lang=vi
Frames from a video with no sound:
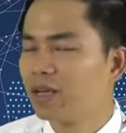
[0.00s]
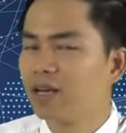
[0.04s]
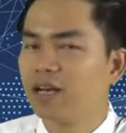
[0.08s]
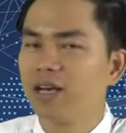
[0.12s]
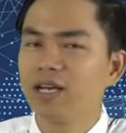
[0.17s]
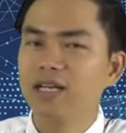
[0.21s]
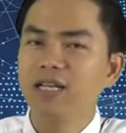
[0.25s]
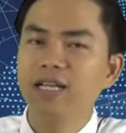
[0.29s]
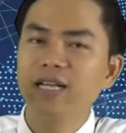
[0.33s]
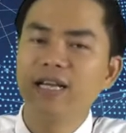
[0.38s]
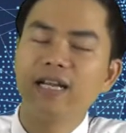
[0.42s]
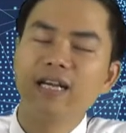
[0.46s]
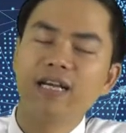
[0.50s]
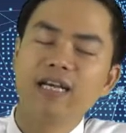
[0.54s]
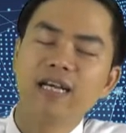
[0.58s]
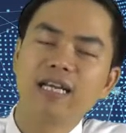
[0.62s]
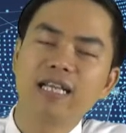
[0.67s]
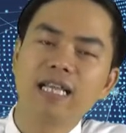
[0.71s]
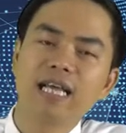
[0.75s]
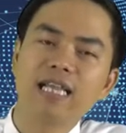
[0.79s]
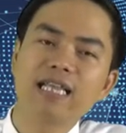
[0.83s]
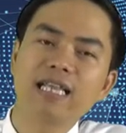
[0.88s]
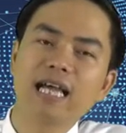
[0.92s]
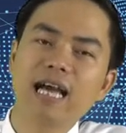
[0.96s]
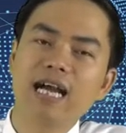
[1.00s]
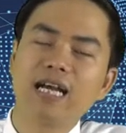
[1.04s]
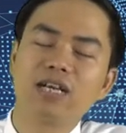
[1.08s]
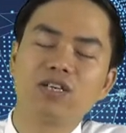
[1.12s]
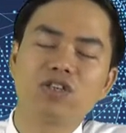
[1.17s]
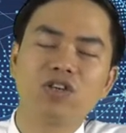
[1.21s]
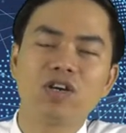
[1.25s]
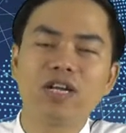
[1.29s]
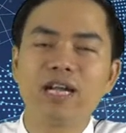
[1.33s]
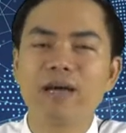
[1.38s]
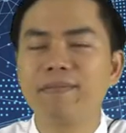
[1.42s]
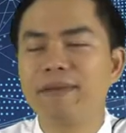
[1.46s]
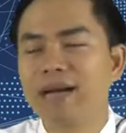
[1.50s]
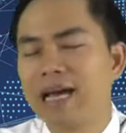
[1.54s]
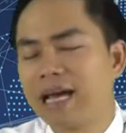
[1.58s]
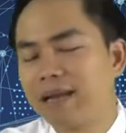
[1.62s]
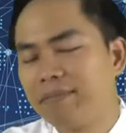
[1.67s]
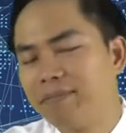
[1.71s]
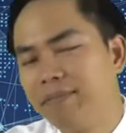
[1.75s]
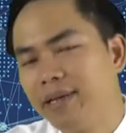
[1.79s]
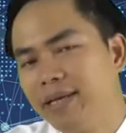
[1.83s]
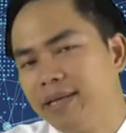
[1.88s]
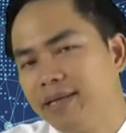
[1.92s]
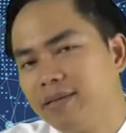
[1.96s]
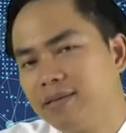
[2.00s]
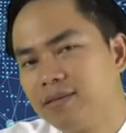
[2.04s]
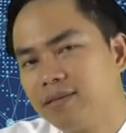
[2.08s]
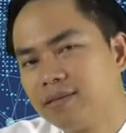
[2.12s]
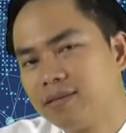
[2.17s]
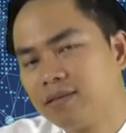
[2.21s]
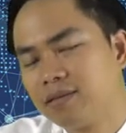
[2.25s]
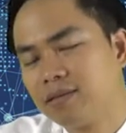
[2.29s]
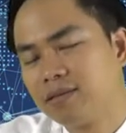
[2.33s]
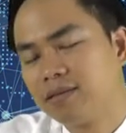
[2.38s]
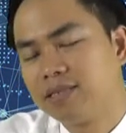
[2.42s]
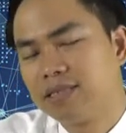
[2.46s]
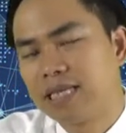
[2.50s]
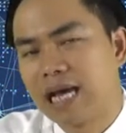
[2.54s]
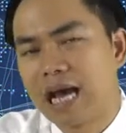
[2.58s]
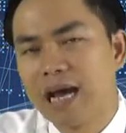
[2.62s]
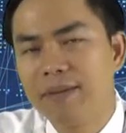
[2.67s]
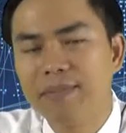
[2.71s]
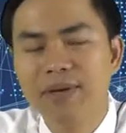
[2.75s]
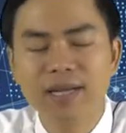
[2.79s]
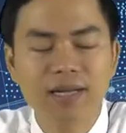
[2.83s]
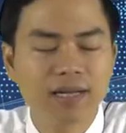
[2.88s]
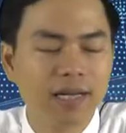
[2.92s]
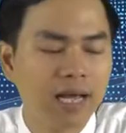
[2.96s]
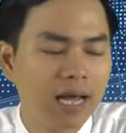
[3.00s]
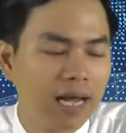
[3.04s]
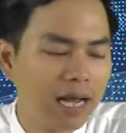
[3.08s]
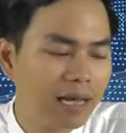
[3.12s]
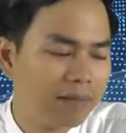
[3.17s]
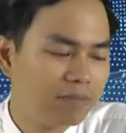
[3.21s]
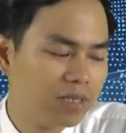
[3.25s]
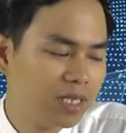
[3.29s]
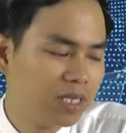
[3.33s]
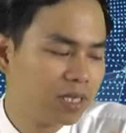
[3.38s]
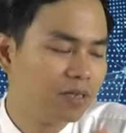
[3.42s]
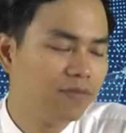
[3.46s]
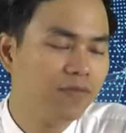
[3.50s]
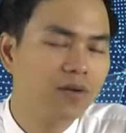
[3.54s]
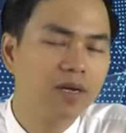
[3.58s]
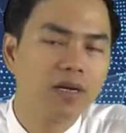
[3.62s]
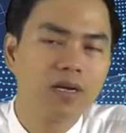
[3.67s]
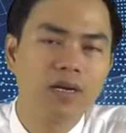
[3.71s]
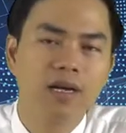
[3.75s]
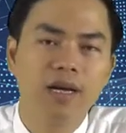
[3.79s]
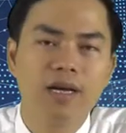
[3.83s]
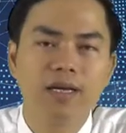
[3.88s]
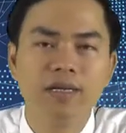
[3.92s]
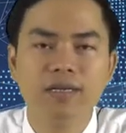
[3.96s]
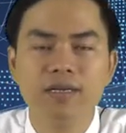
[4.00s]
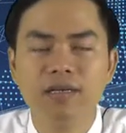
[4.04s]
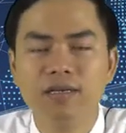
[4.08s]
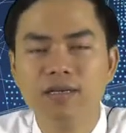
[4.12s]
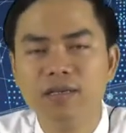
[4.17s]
thế thì là người ta tặng cho 5.000 bit, chả biết để làm gì cứ vứt đấy.